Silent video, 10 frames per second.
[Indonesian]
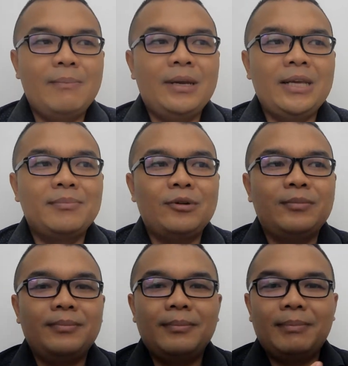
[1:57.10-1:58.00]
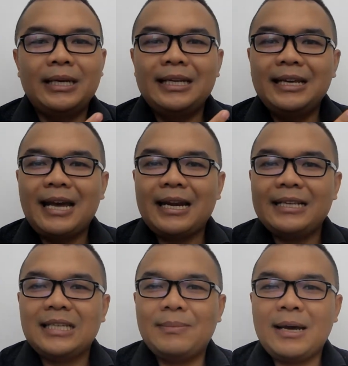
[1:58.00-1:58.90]
Minimum pendidikan
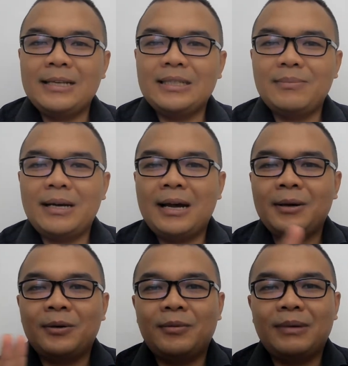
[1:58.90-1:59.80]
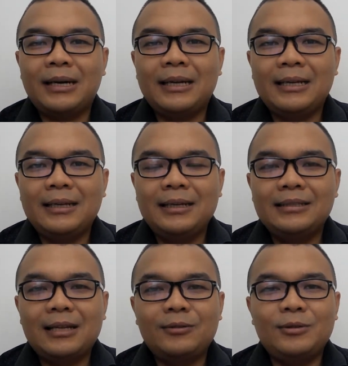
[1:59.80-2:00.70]
SMA, SMK, koma
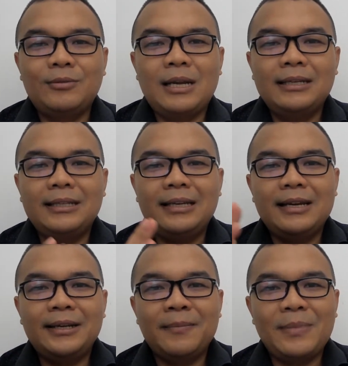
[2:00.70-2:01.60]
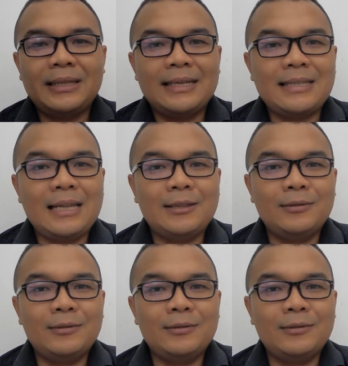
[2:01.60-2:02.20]
D1, 2, D3, D4, S1,